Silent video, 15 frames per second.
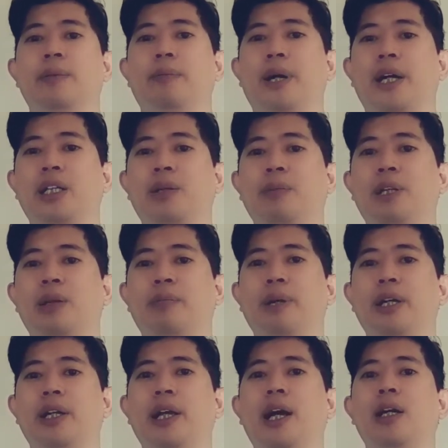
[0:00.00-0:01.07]
Bagi
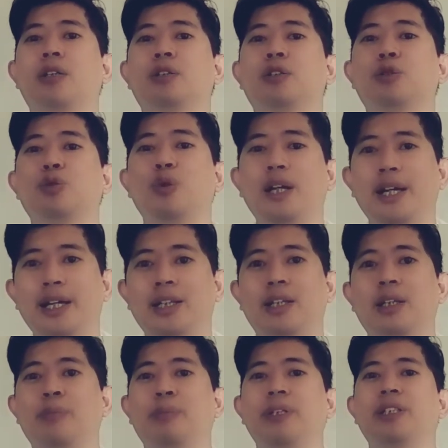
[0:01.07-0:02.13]
teman-teman yang
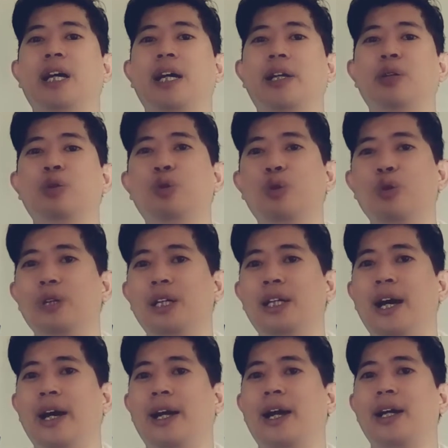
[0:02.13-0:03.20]
sulit mencari guru di
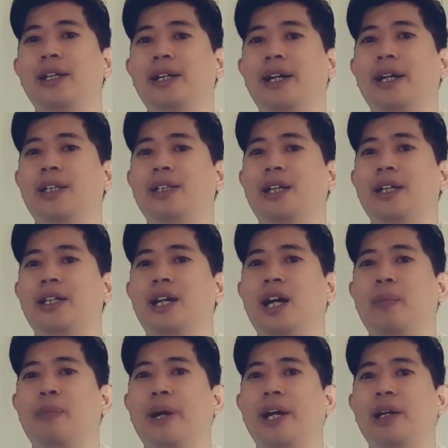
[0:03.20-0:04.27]
daerahnya yang tadinya
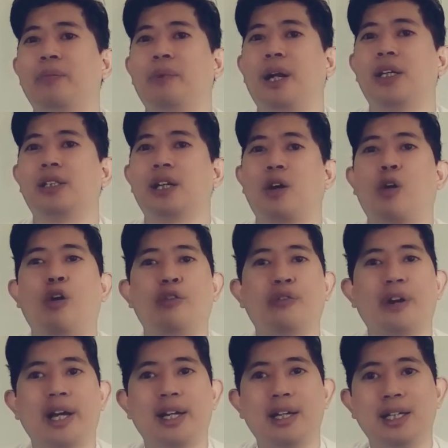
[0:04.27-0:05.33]
kepengen belajar
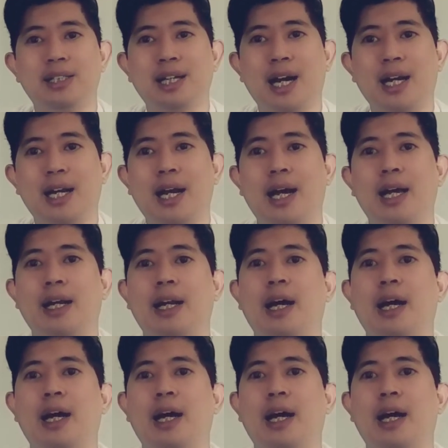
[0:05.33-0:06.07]
offline di sana,